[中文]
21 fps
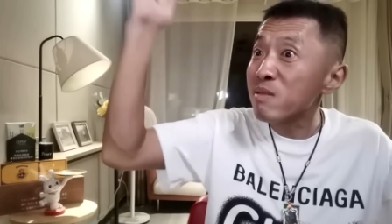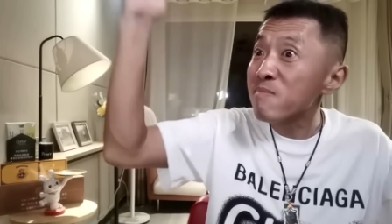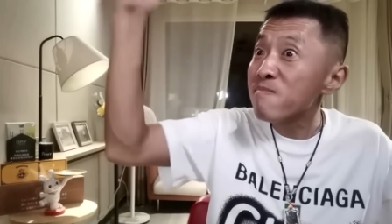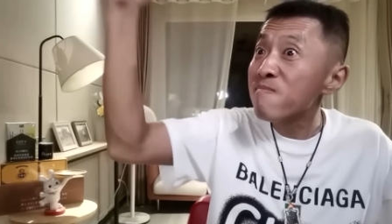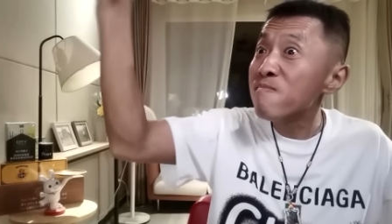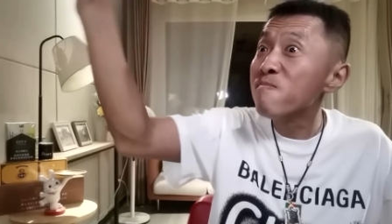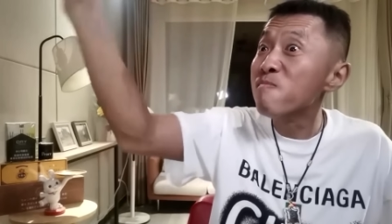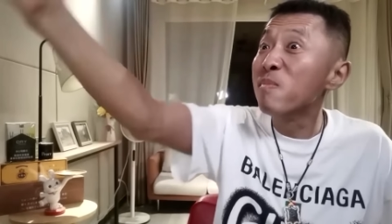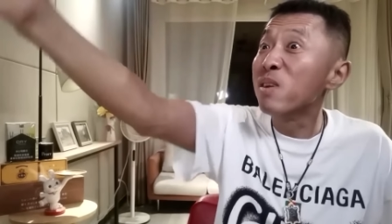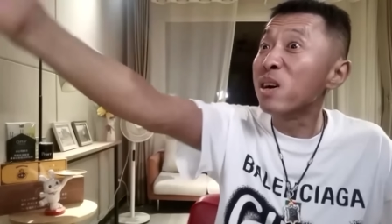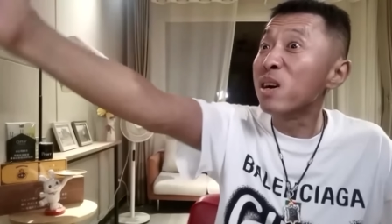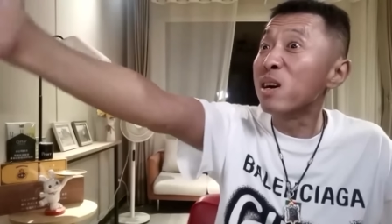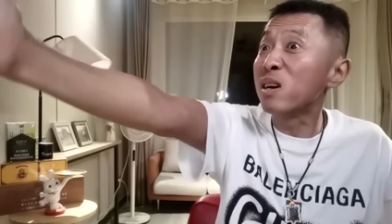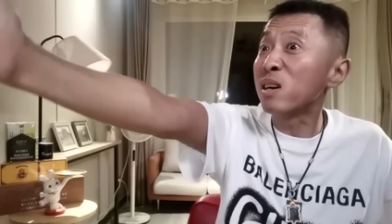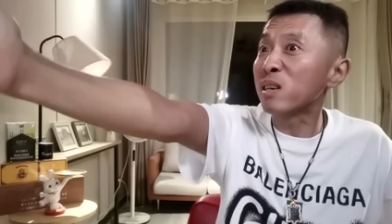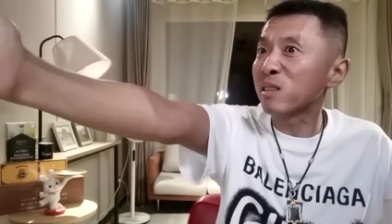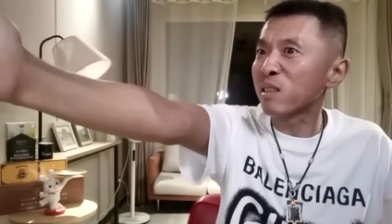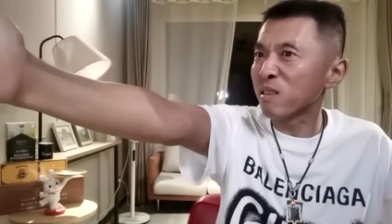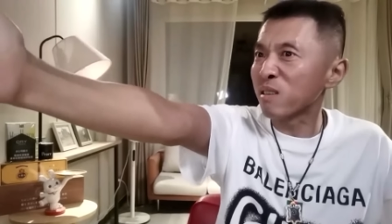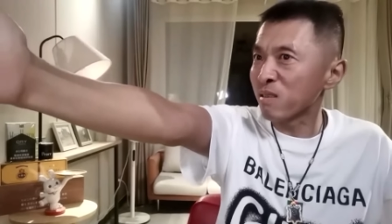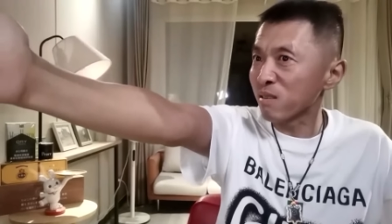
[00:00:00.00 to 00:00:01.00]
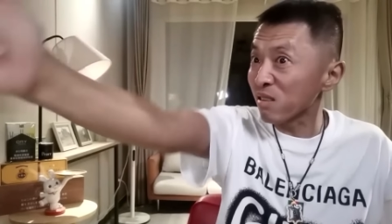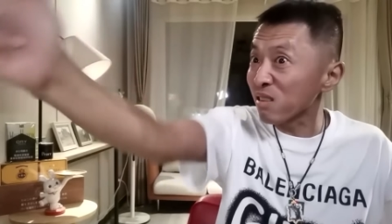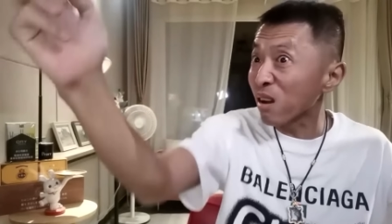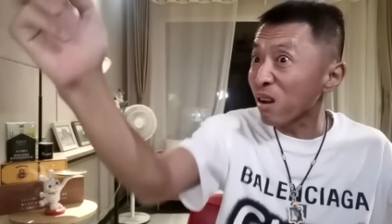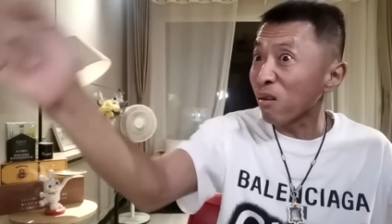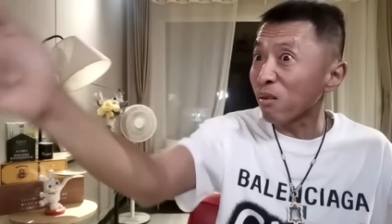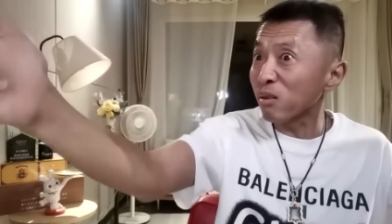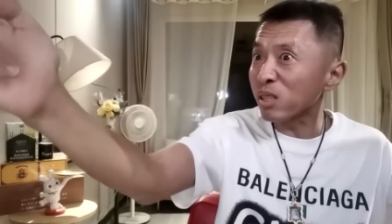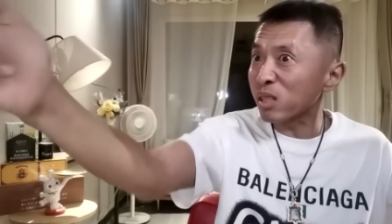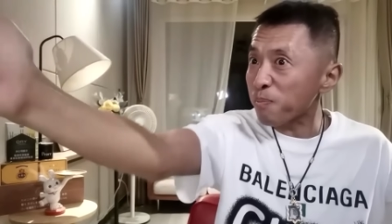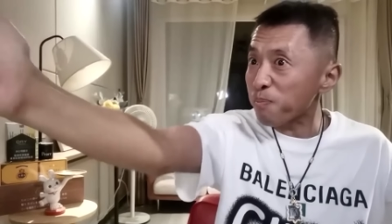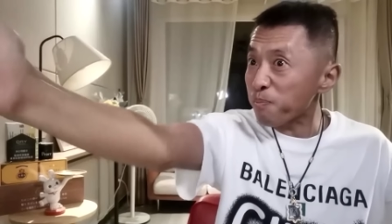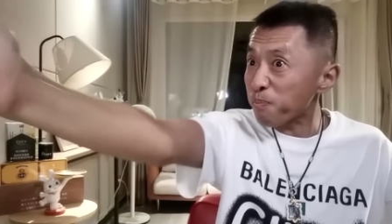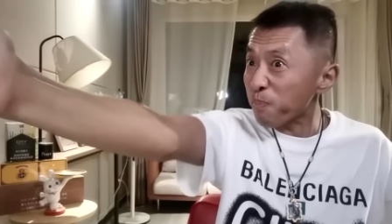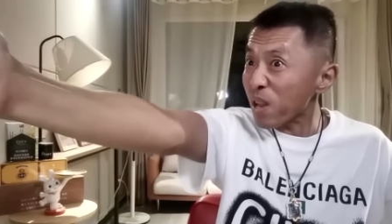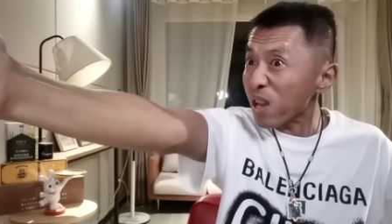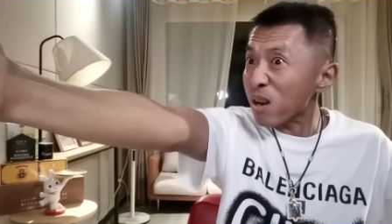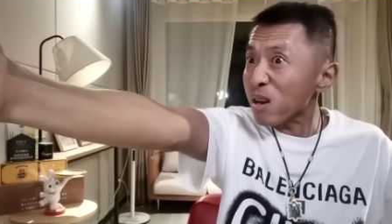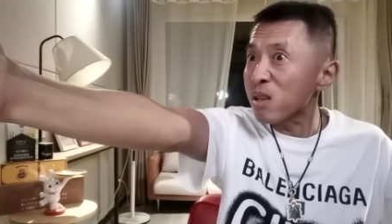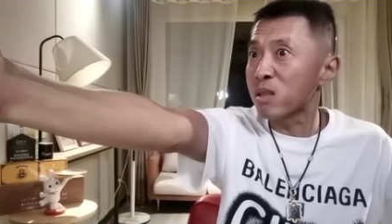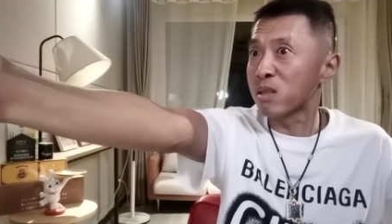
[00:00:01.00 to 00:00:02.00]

妈的，老子毙了